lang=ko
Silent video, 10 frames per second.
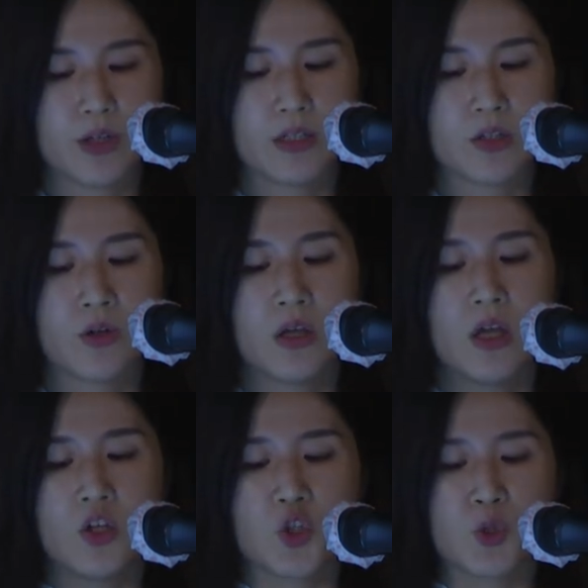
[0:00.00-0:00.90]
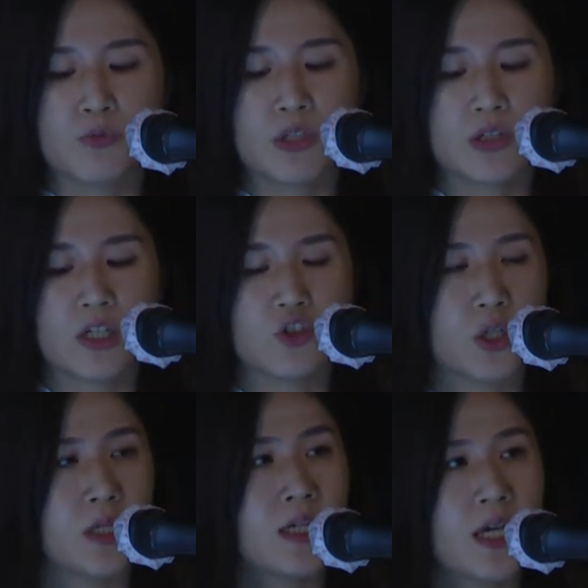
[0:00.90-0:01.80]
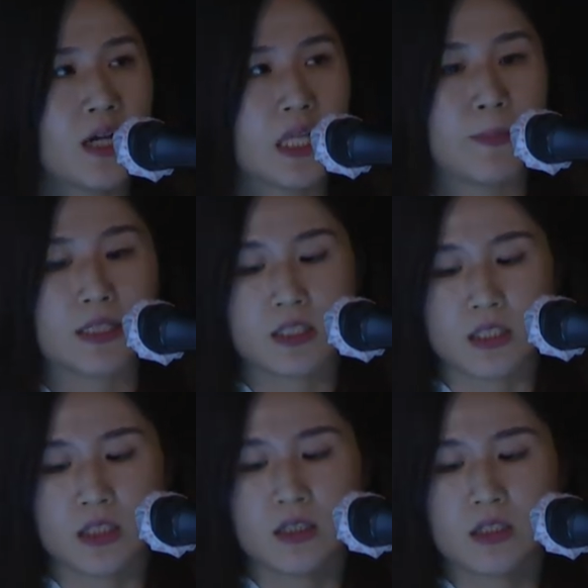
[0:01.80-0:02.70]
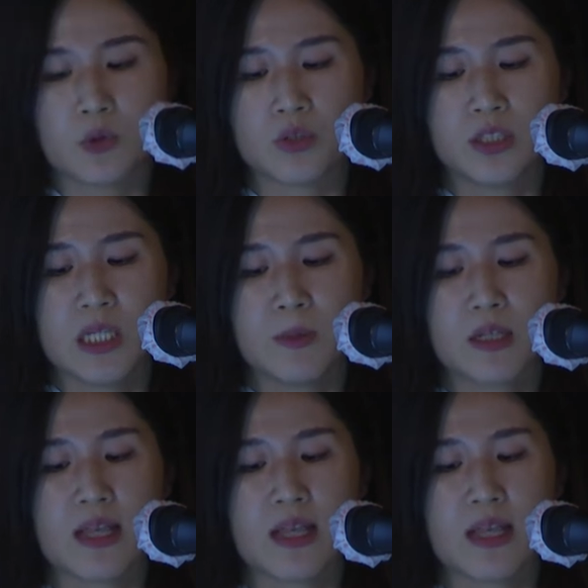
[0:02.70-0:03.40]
그래서 유물과 유의하기 간의 매칭 그리고 시대마다